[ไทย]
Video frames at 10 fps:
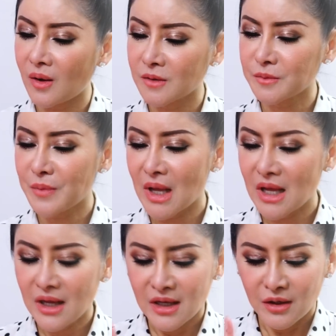อง
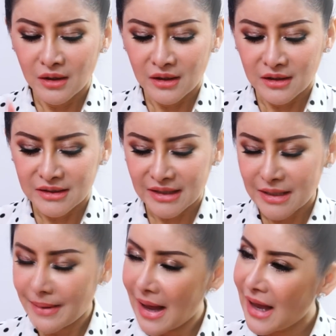ศัก
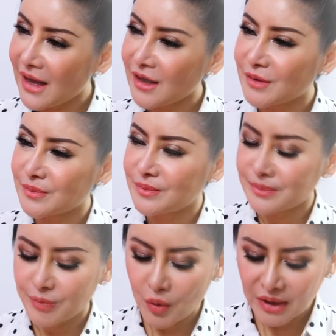ยภาพ
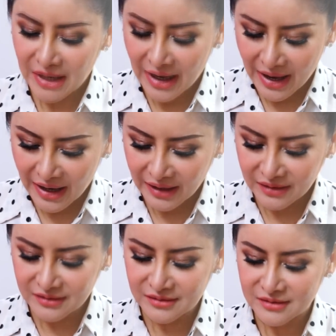ผลงาน
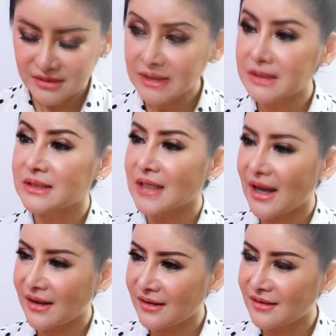จิตใจ
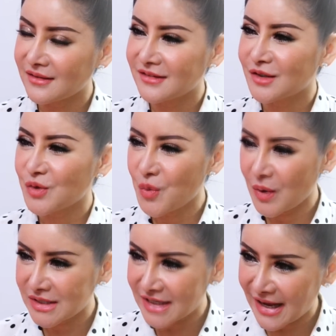หั
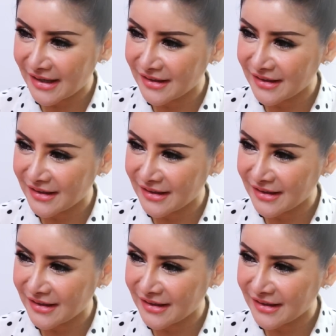วใจ